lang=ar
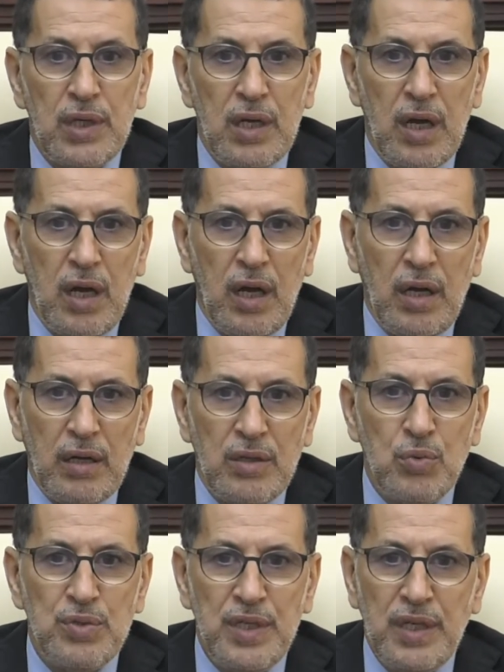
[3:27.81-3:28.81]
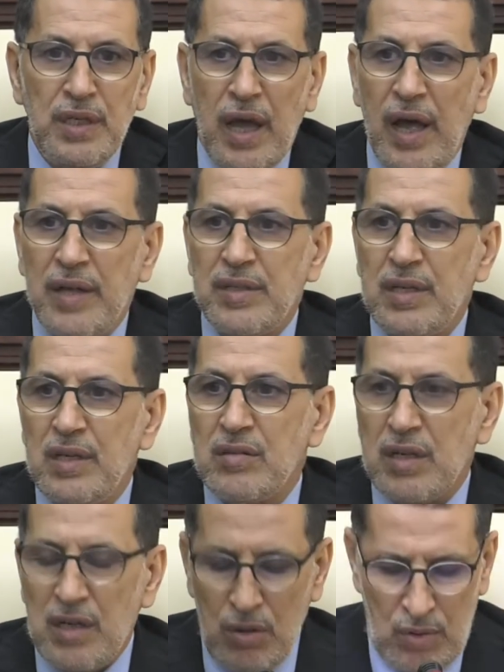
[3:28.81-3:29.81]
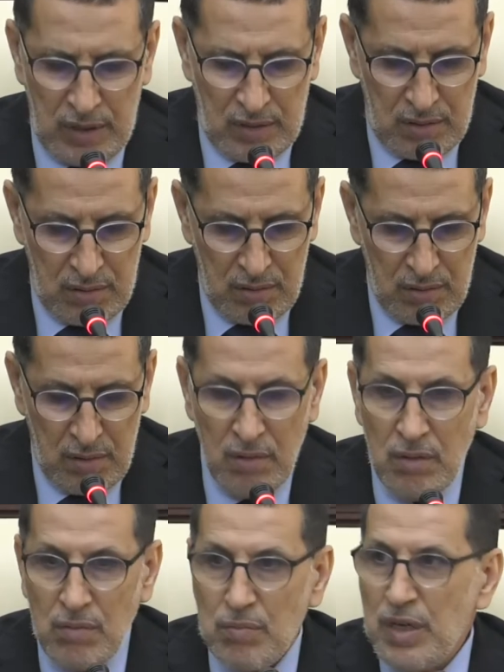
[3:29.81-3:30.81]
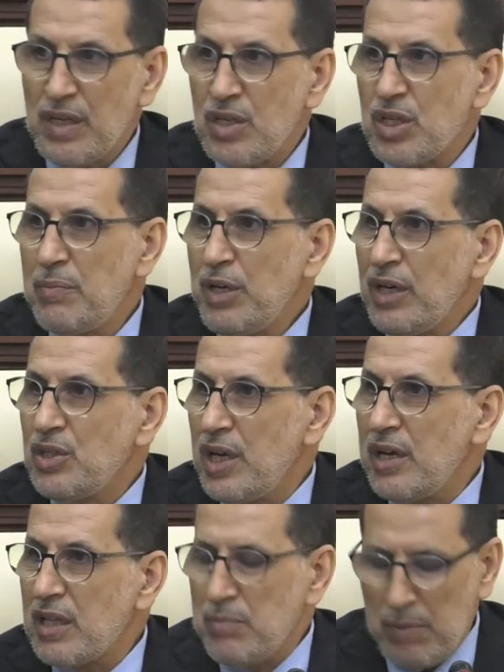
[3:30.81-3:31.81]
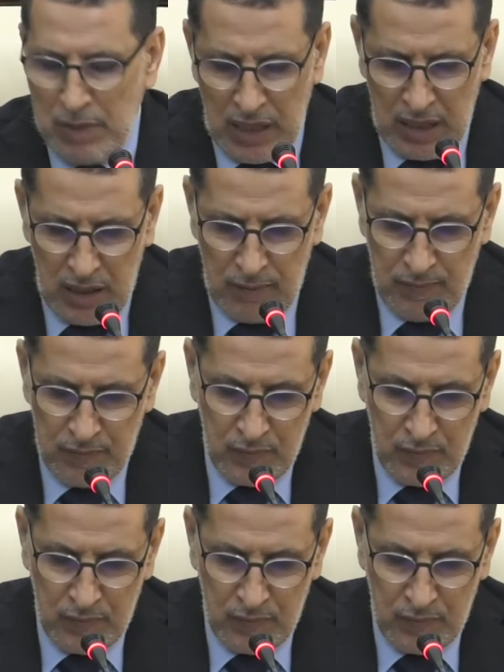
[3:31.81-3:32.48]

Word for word: إلى توزيع عادل للثروات بين جميع الجهات المملكة